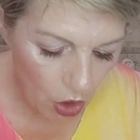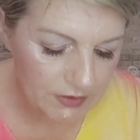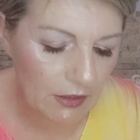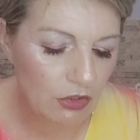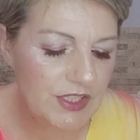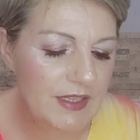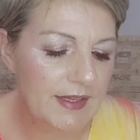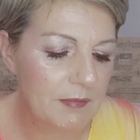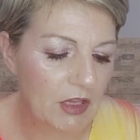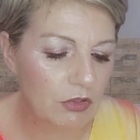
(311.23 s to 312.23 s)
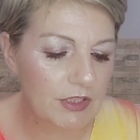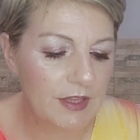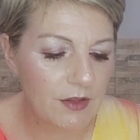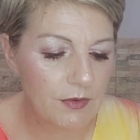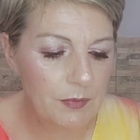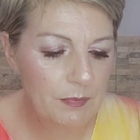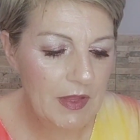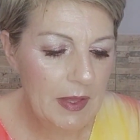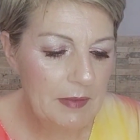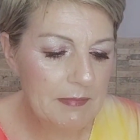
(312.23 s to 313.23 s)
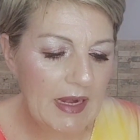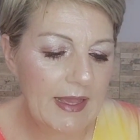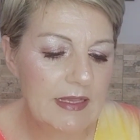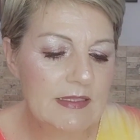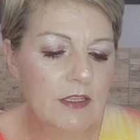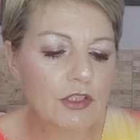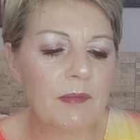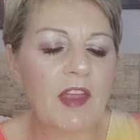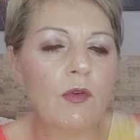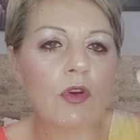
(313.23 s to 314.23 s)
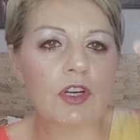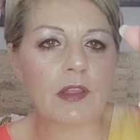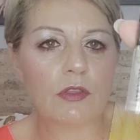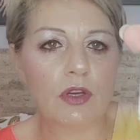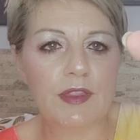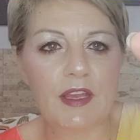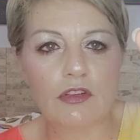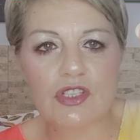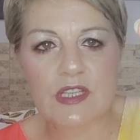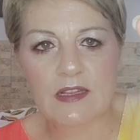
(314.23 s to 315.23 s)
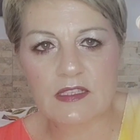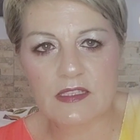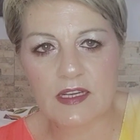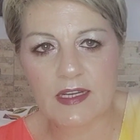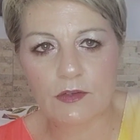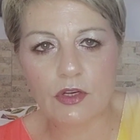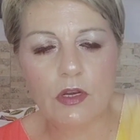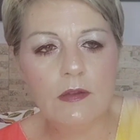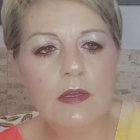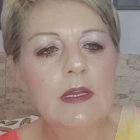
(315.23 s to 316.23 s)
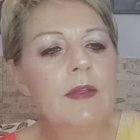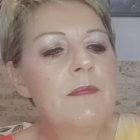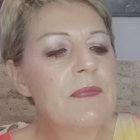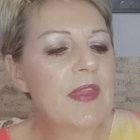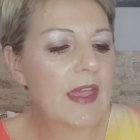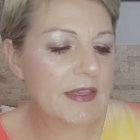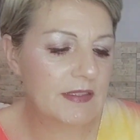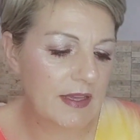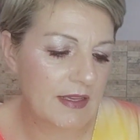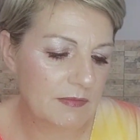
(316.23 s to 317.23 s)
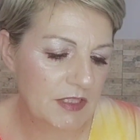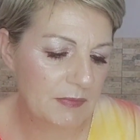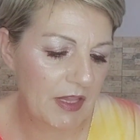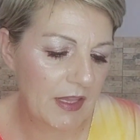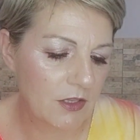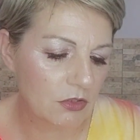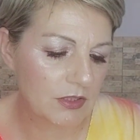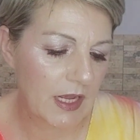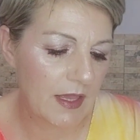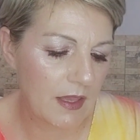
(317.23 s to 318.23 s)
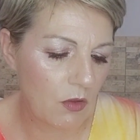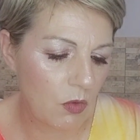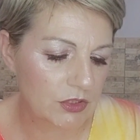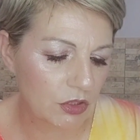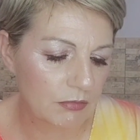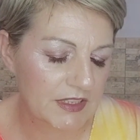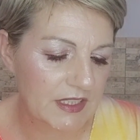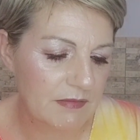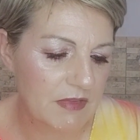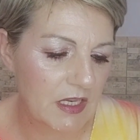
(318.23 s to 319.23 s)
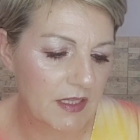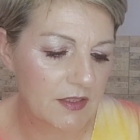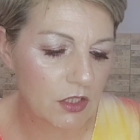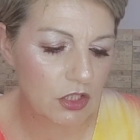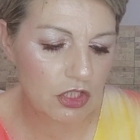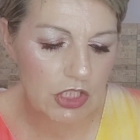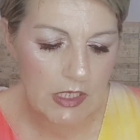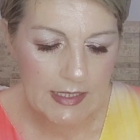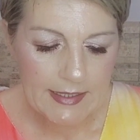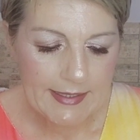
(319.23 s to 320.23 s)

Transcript: Otra cosita que me he cogido, ¿vale? Ha sido también un corrector de Constance Carroll. Este es más pequeño, trae 4,3 mililitros